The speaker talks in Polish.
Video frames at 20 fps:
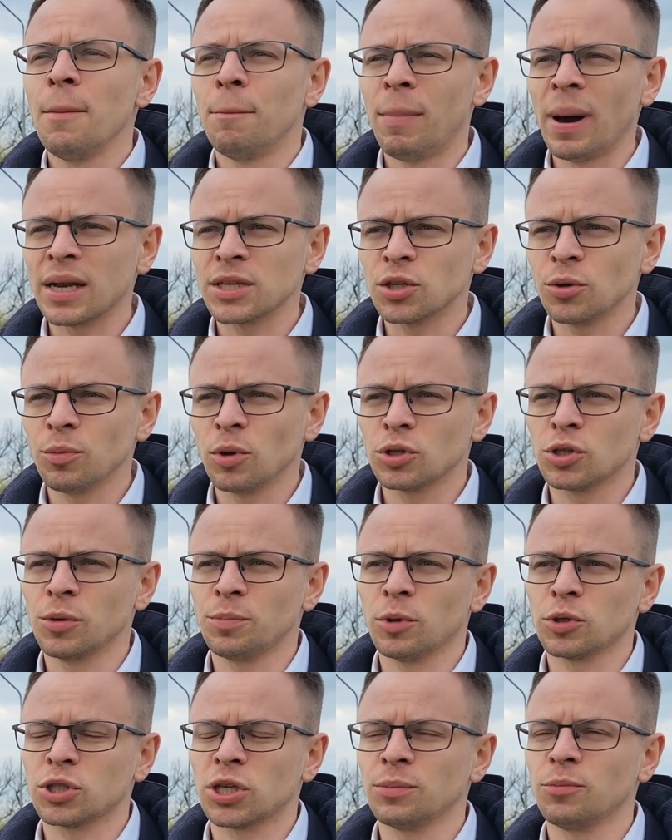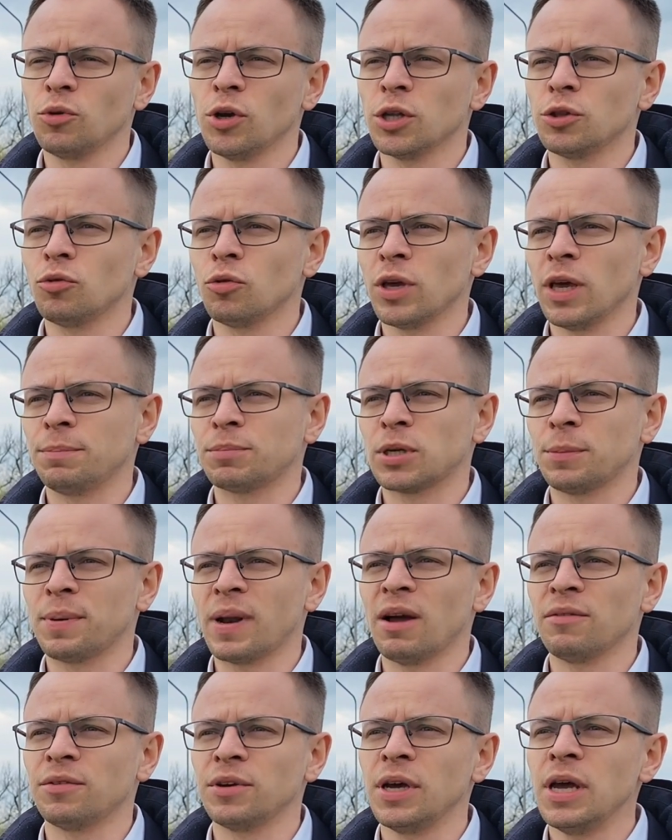bardzo mocno potrzebuje drugiej
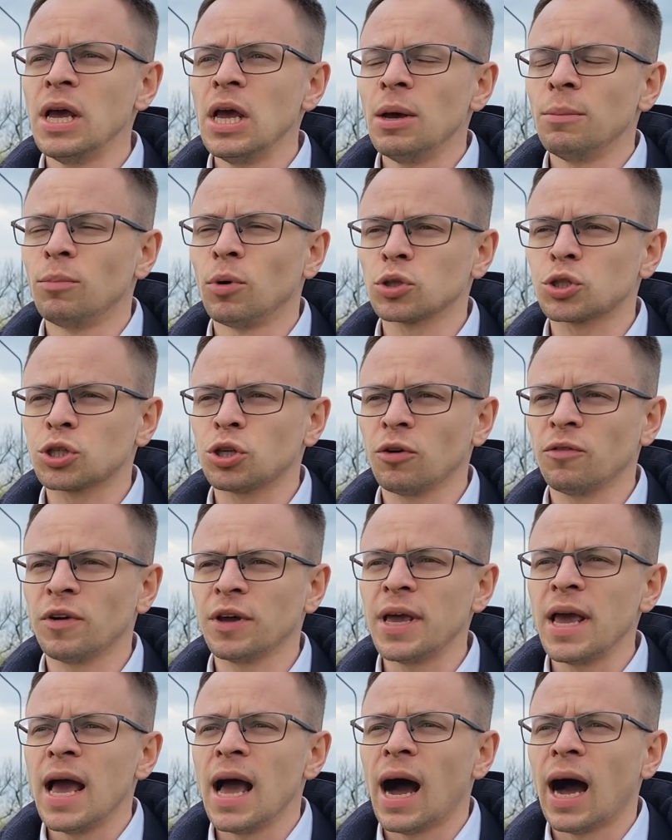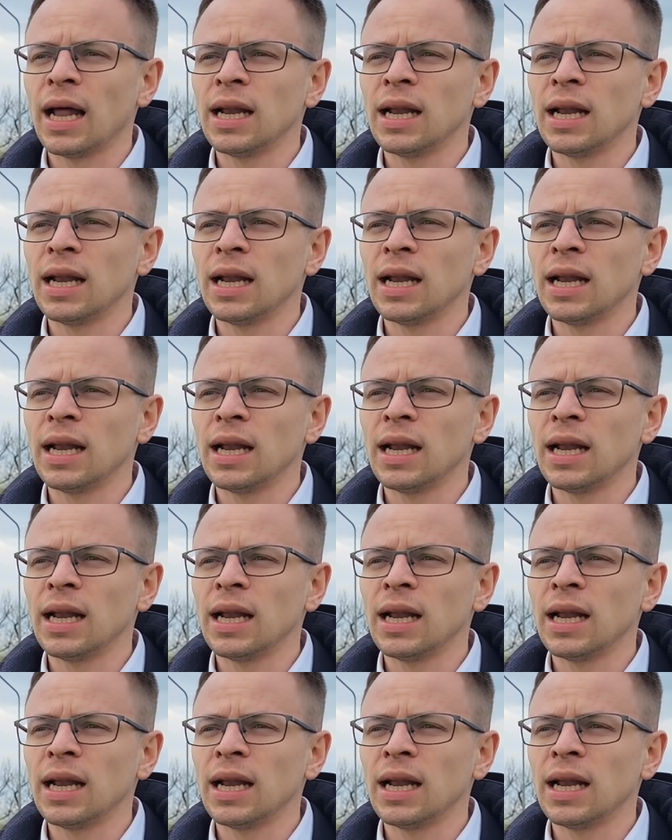przeprawy mostowej,